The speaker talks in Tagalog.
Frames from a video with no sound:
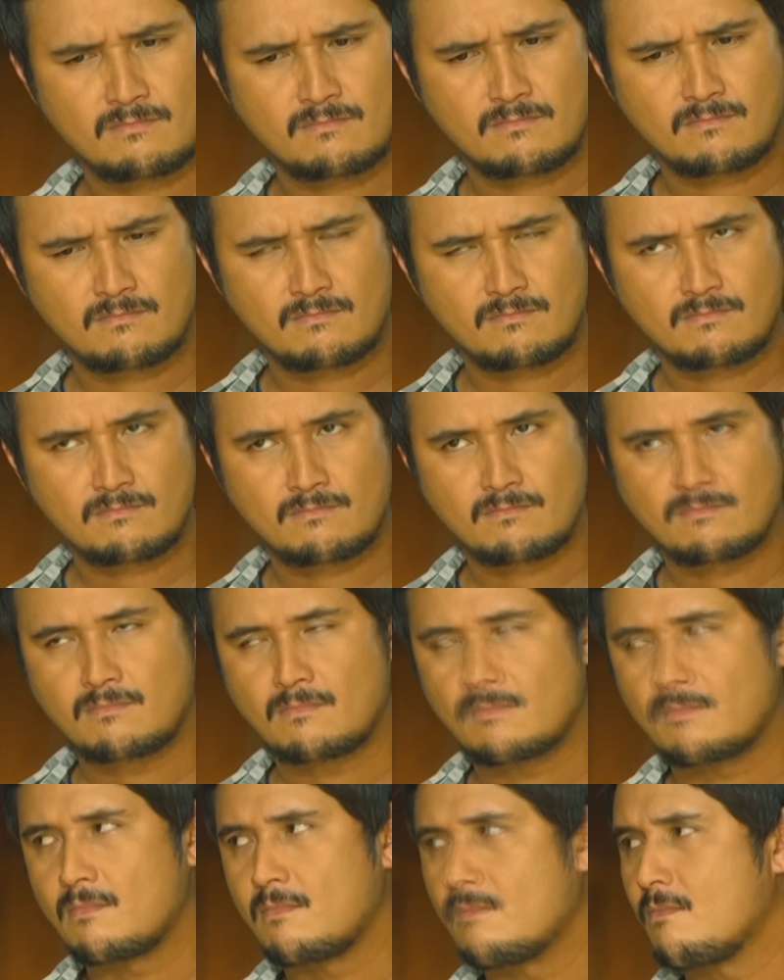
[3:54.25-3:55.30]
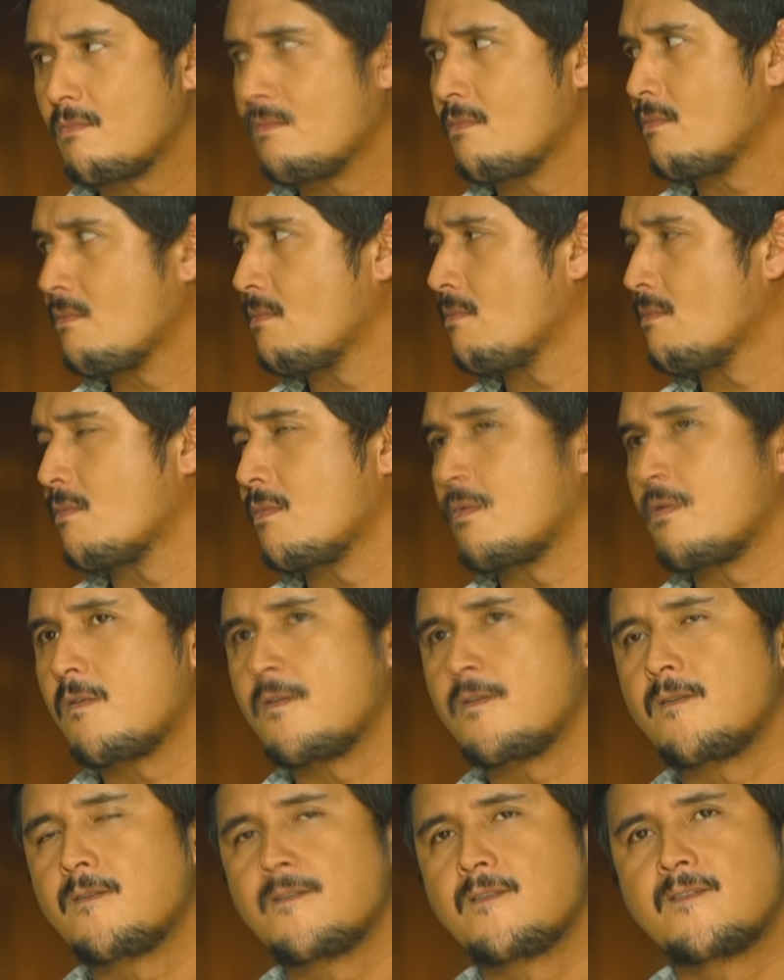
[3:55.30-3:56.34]
Hindi niyo po siya makakausap kung
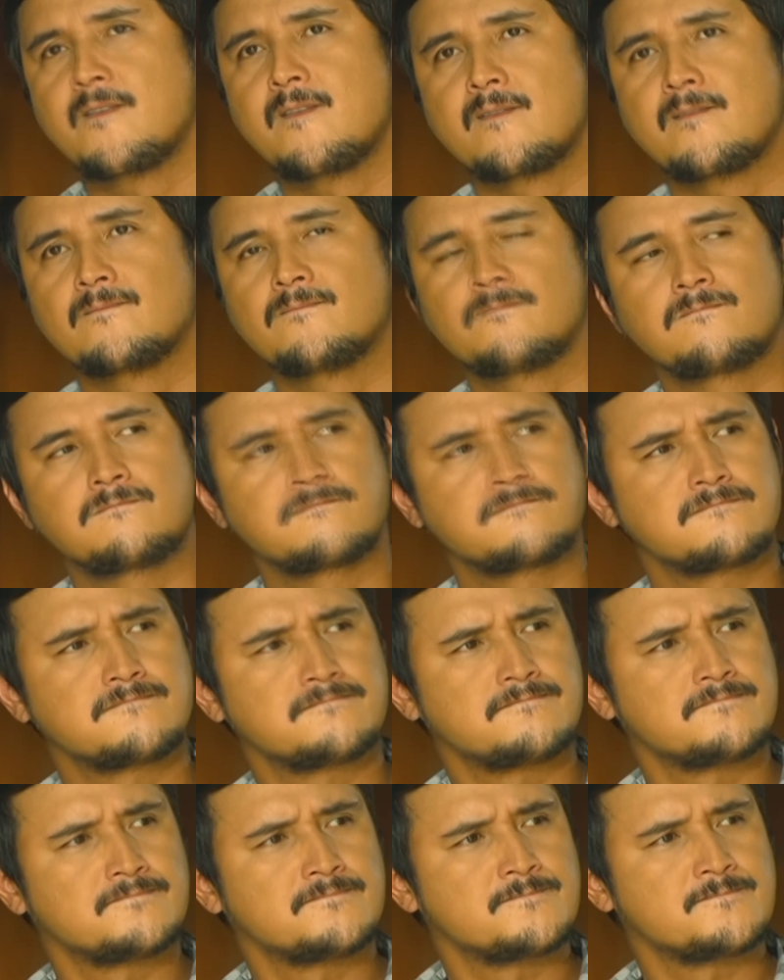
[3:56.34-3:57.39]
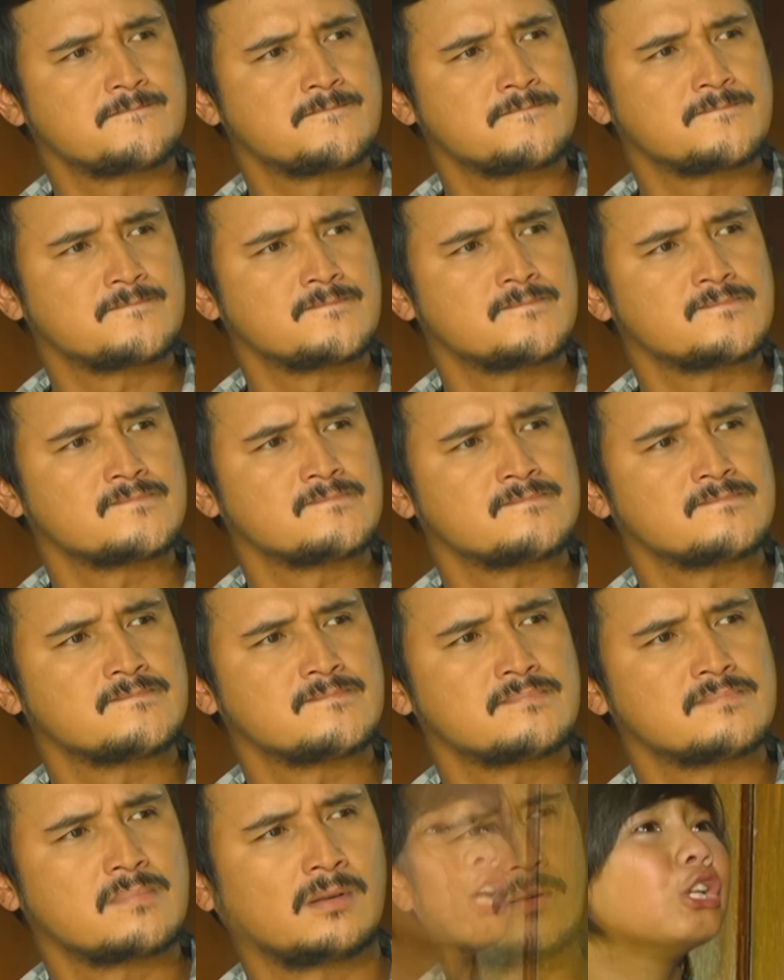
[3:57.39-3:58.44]
hindi niyo po siya hahanapin.
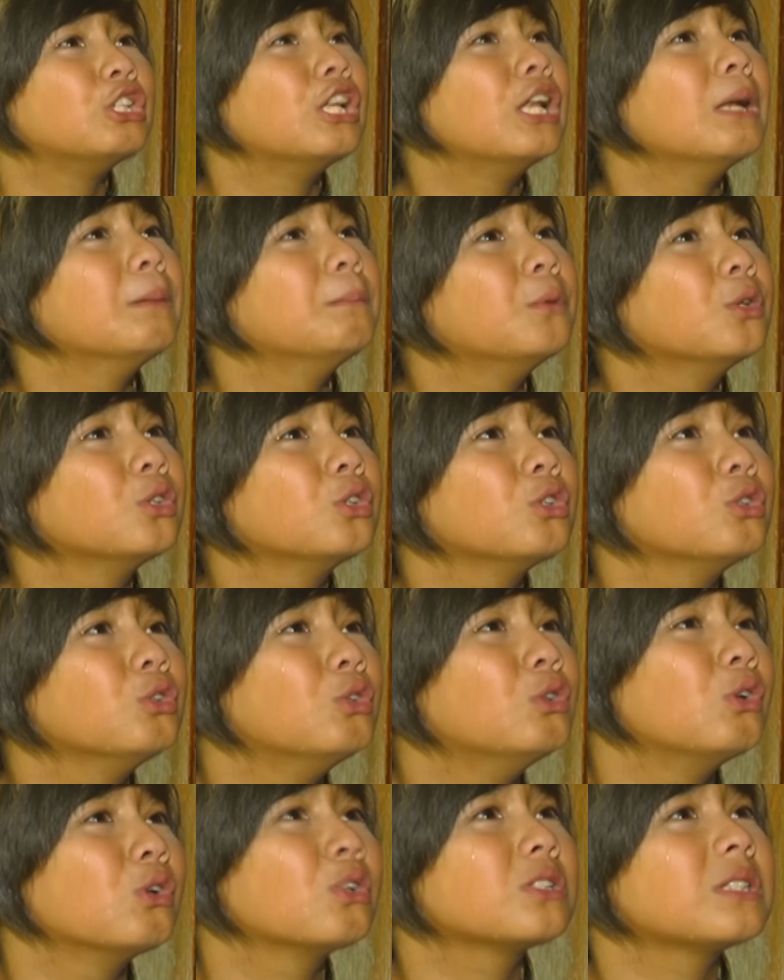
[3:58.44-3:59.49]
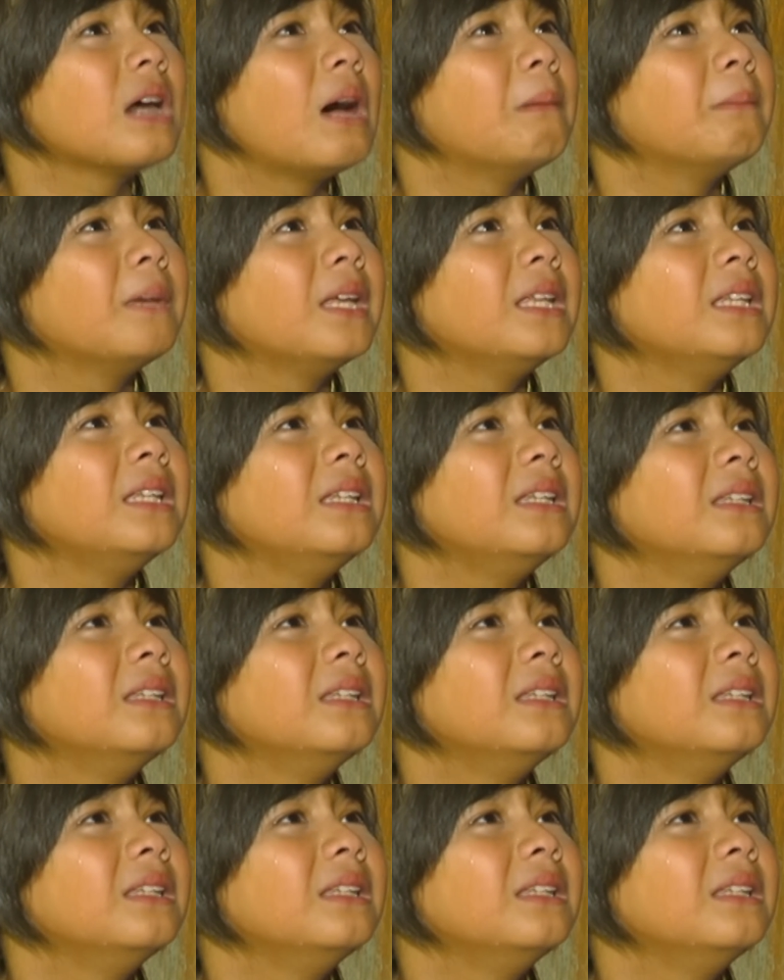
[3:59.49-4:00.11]
Kayo na lang po tutulong sa amin.